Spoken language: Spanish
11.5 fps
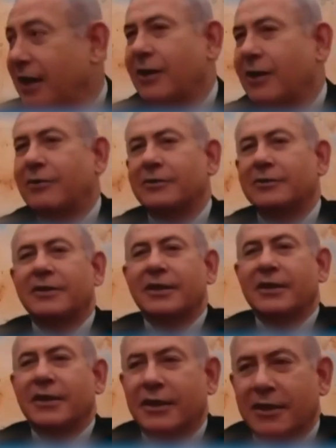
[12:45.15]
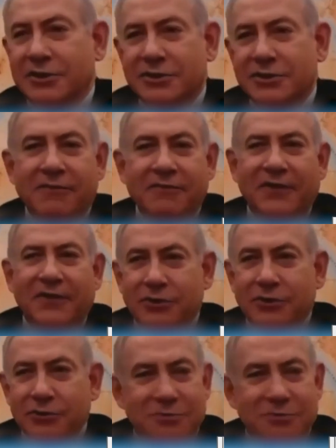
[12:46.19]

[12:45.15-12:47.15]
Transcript: en medio de informes supuestamente